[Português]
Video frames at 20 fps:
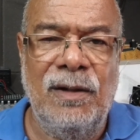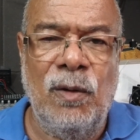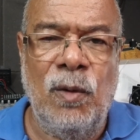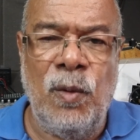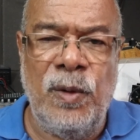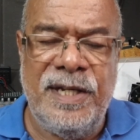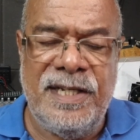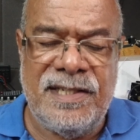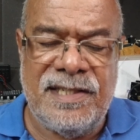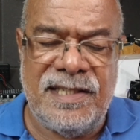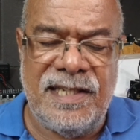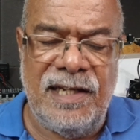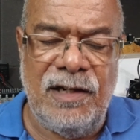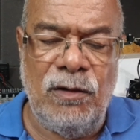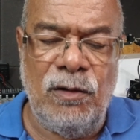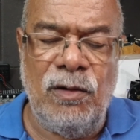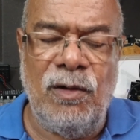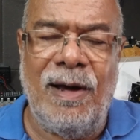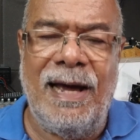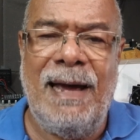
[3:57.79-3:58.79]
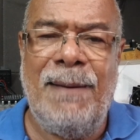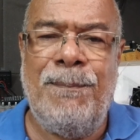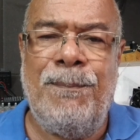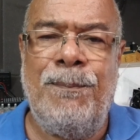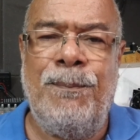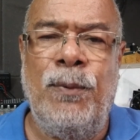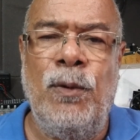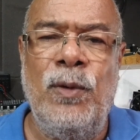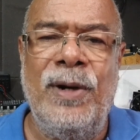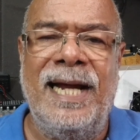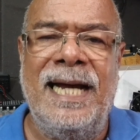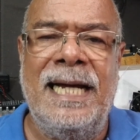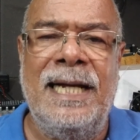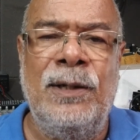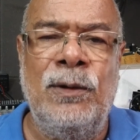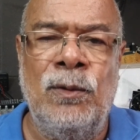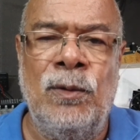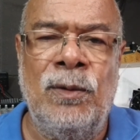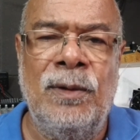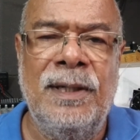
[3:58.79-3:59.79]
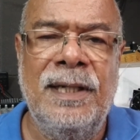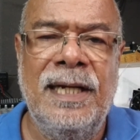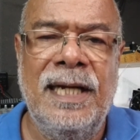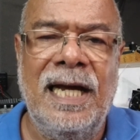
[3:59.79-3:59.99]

O ensino não é por ano,